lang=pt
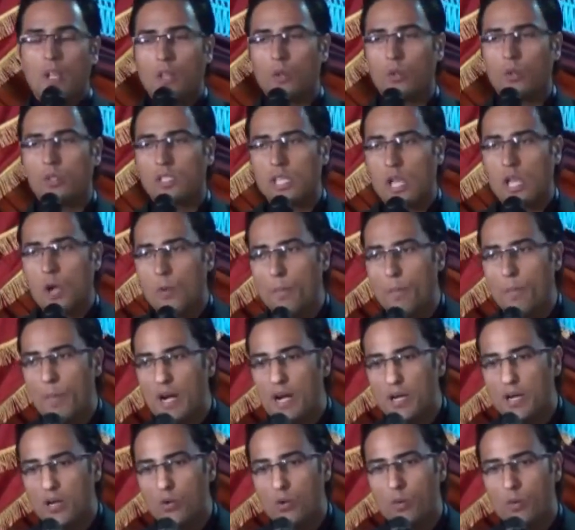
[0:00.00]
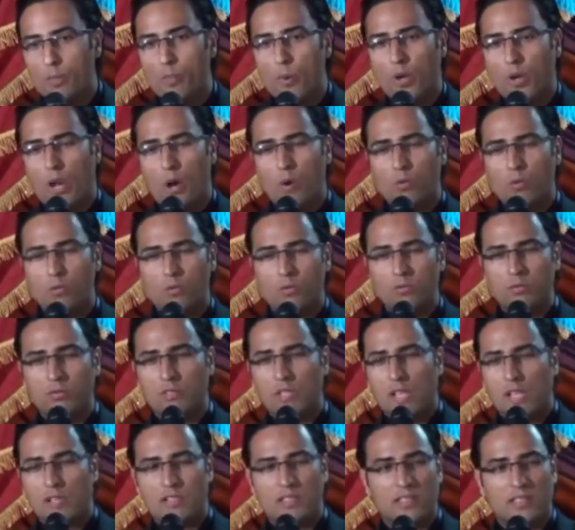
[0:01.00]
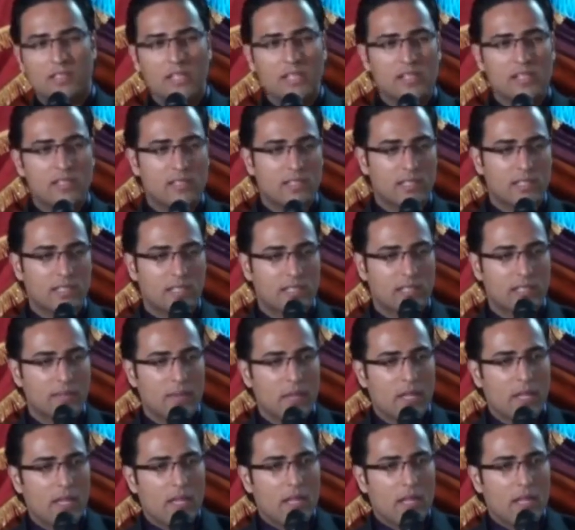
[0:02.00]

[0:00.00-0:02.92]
no seu banco por alguns instantes.